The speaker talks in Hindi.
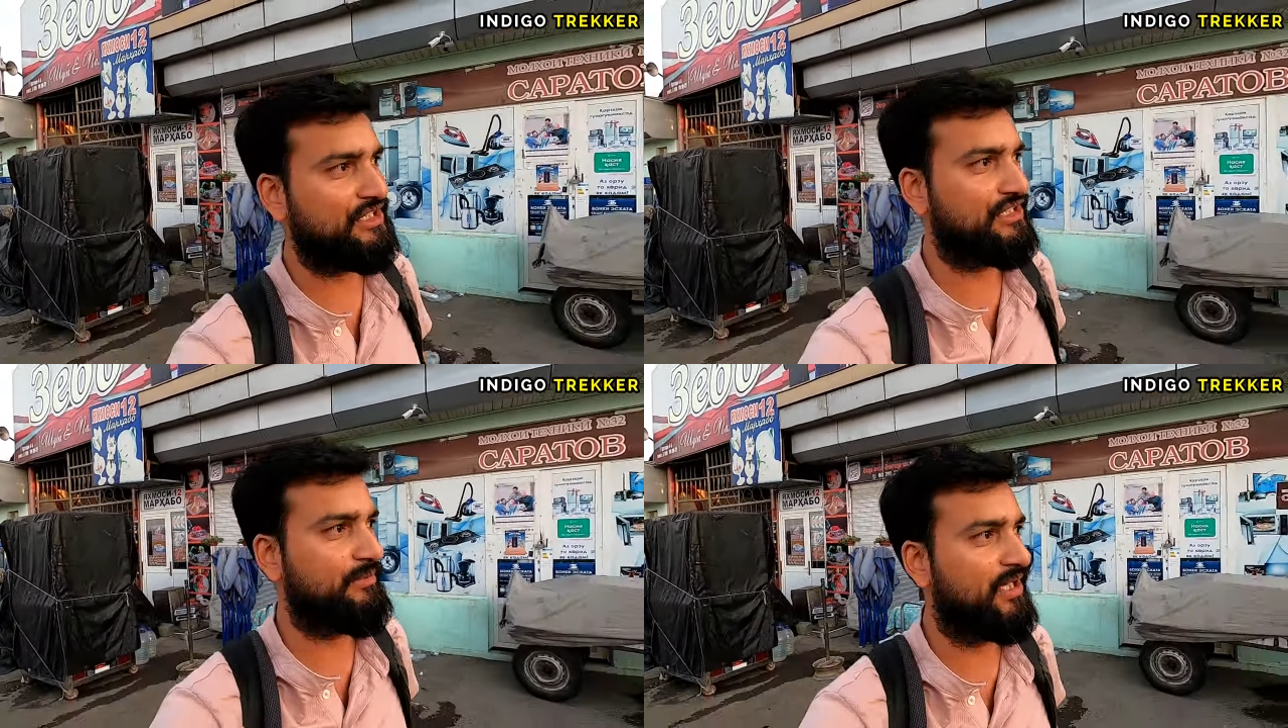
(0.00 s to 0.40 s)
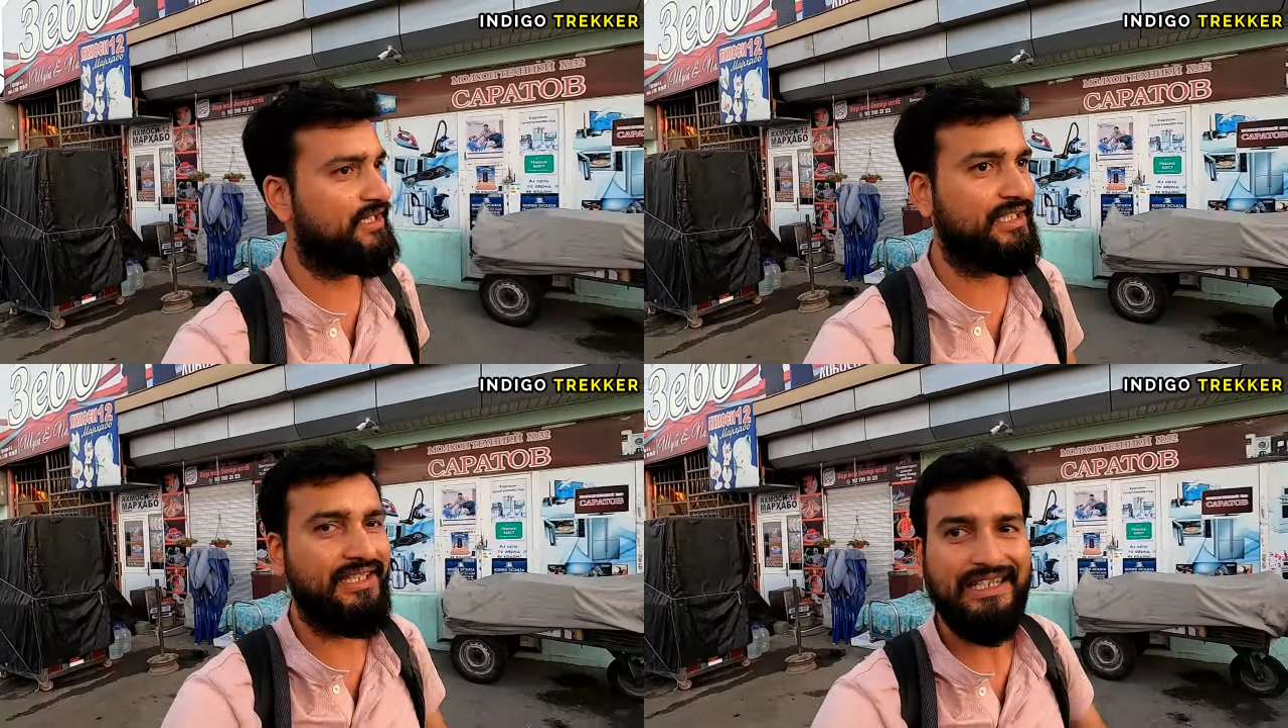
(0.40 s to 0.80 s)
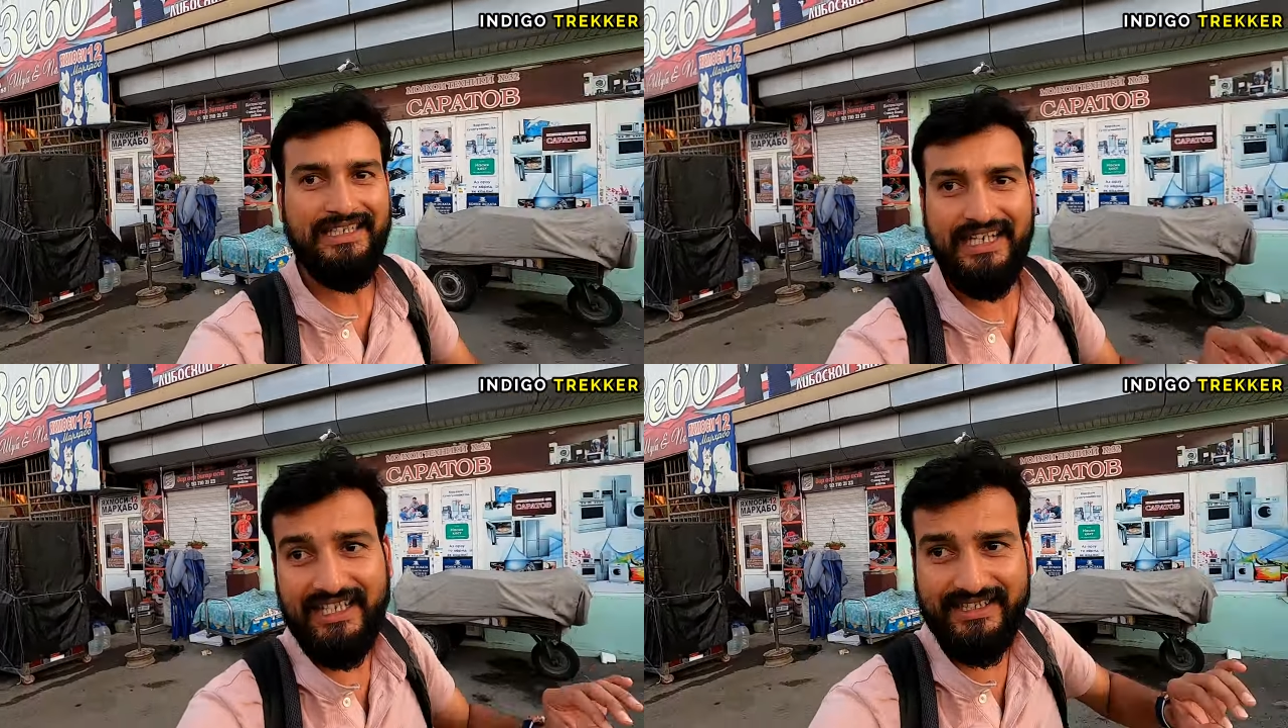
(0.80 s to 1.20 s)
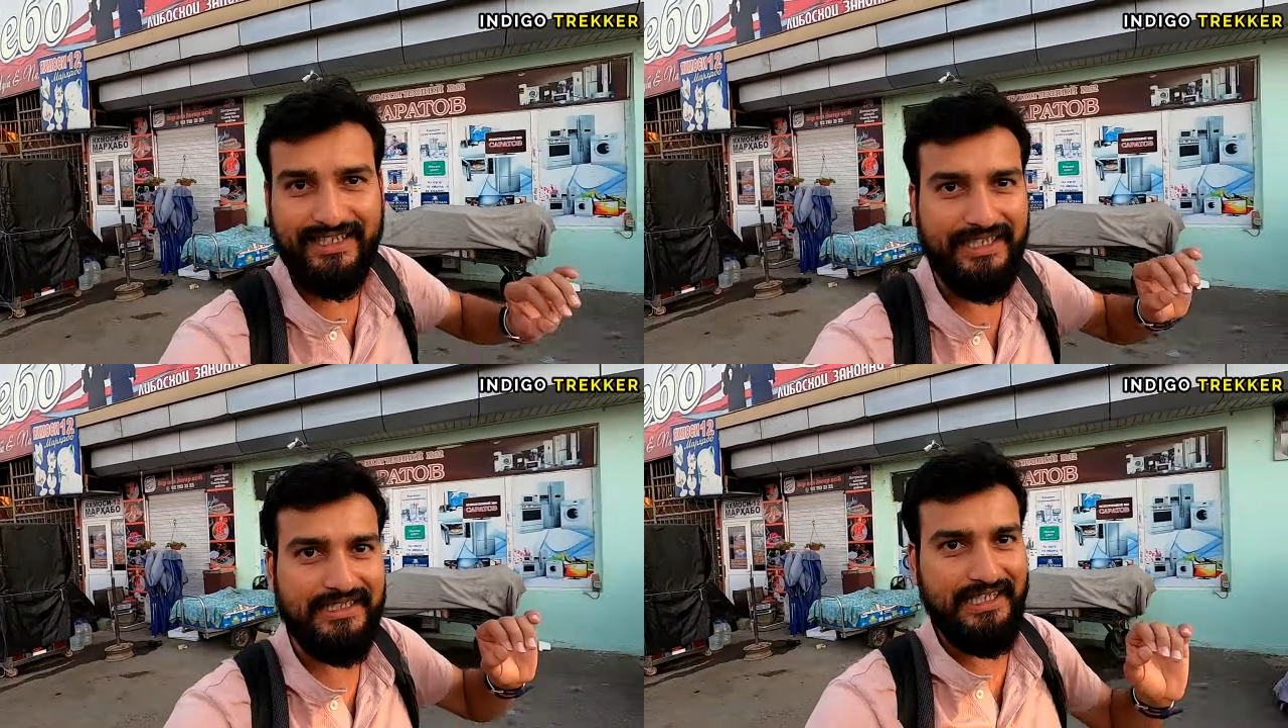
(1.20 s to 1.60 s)
की चीज़ें बंद यहाँ
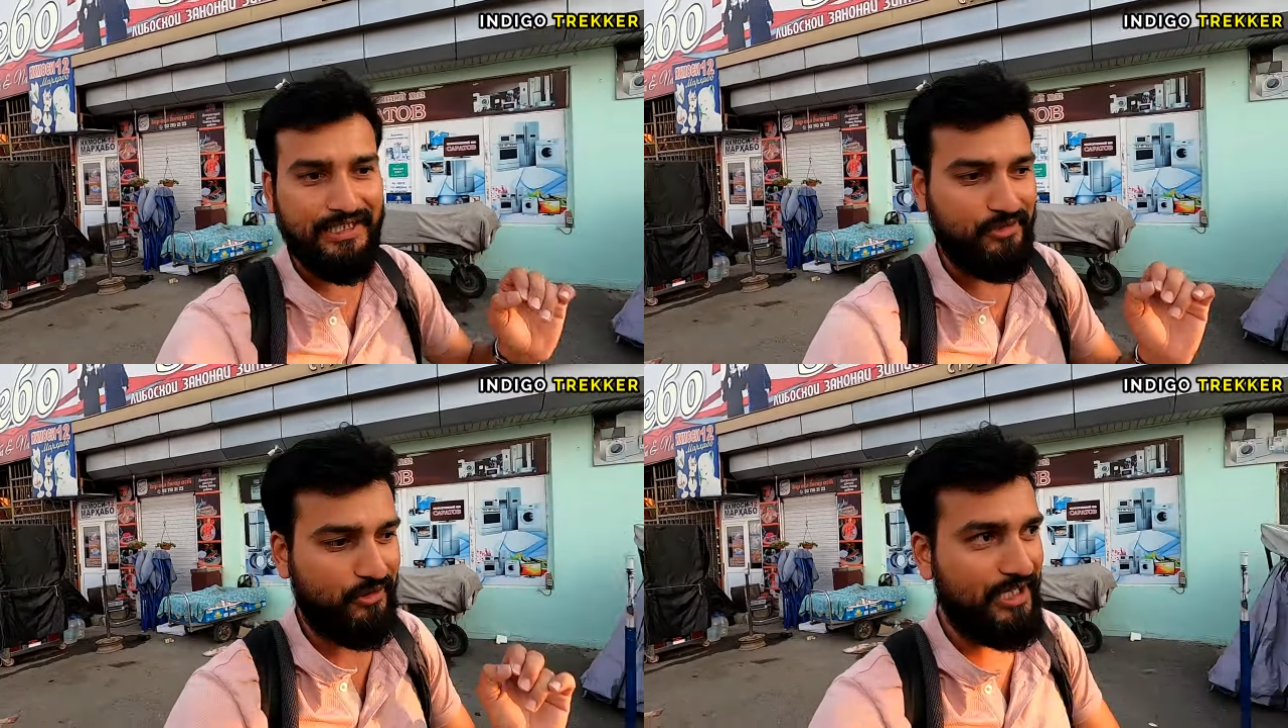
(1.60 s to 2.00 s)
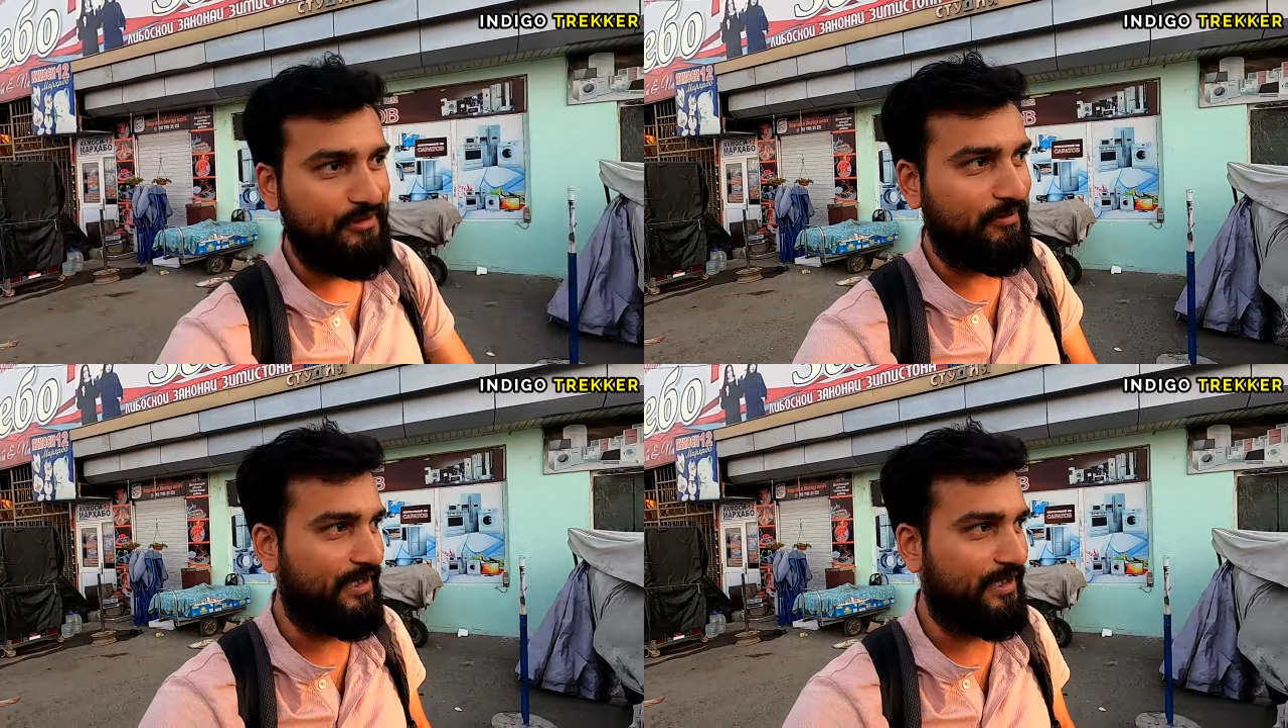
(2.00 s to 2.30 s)
तक कि गाड़ी घोड़ा भी